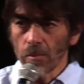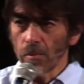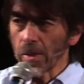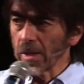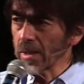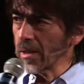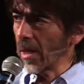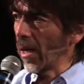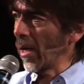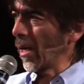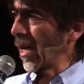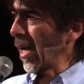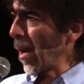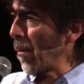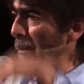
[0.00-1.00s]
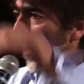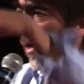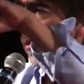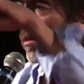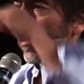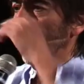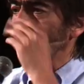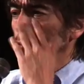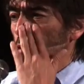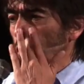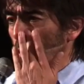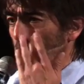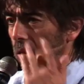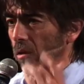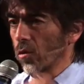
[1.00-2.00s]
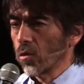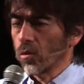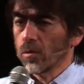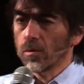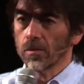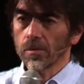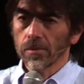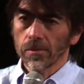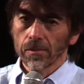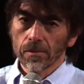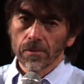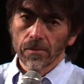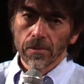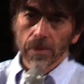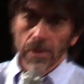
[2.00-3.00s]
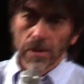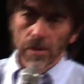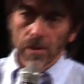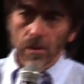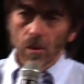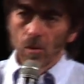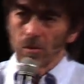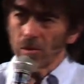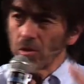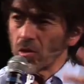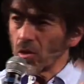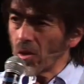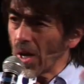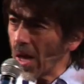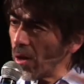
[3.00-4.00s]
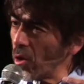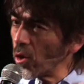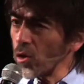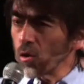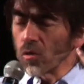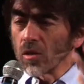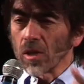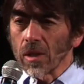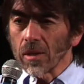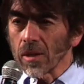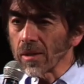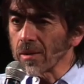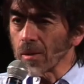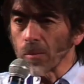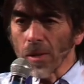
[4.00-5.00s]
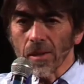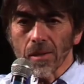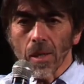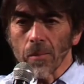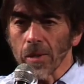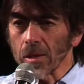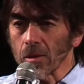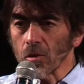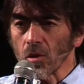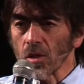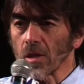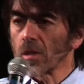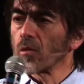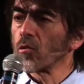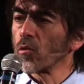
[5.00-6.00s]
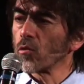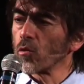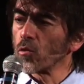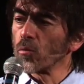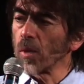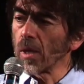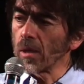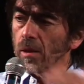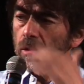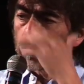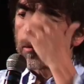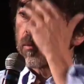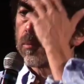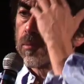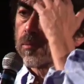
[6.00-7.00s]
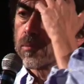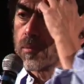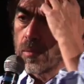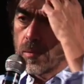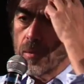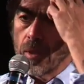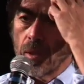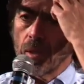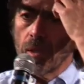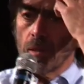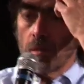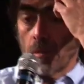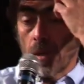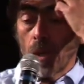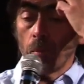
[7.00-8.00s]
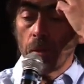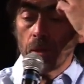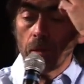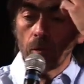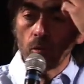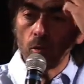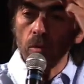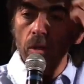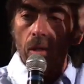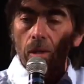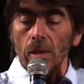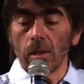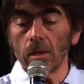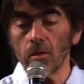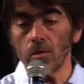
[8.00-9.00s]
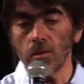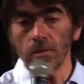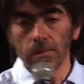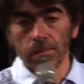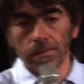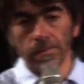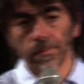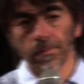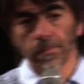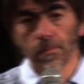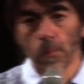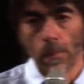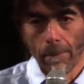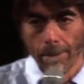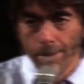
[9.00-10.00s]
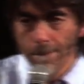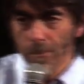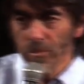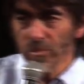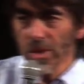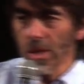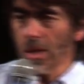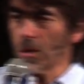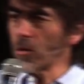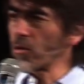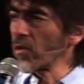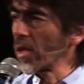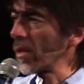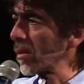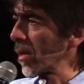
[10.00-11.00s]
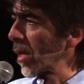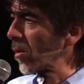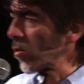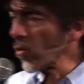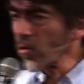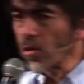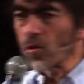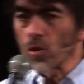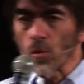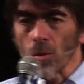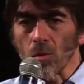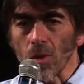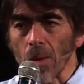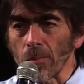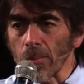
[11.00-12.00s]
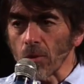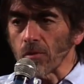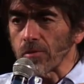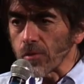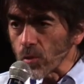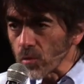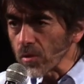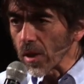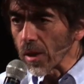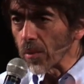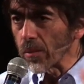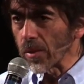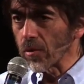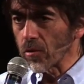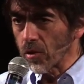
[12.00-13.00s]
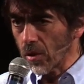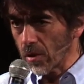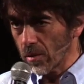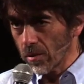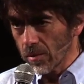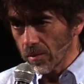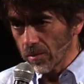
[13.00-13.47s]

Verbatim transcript: Pasa gran parte de su juventud obsesionado con este planteamiento de quiénes son sus padres. Gran parte de su vida, de hecho. A los 30 años se suma una profunda depresión